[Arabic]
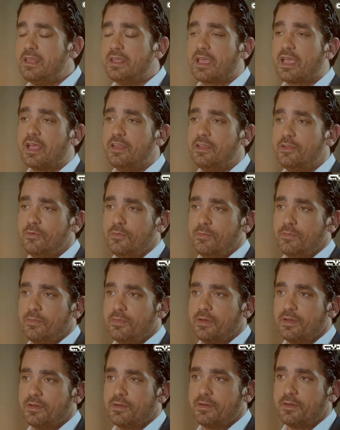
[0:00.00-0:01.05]
اللي يخليهم
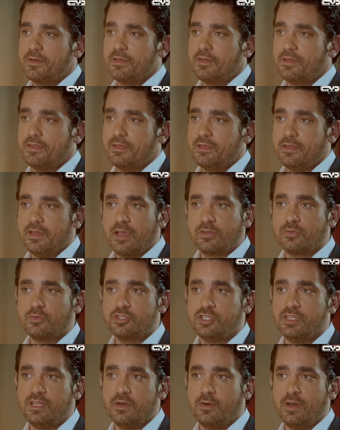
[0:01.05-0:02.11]
ياخدوا
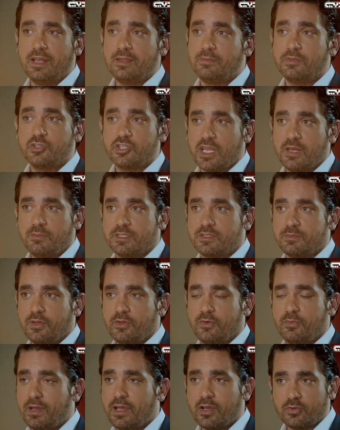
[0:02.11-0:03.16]
شيله وقالت مش هلبس
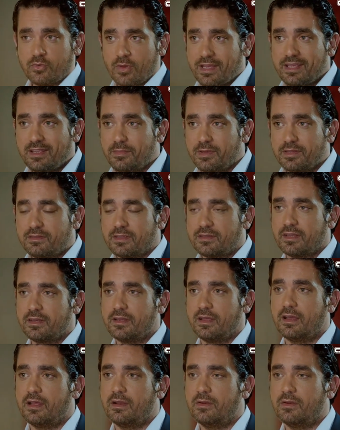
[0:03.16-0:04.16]
مايو ما ياخدوا اي بنت تانية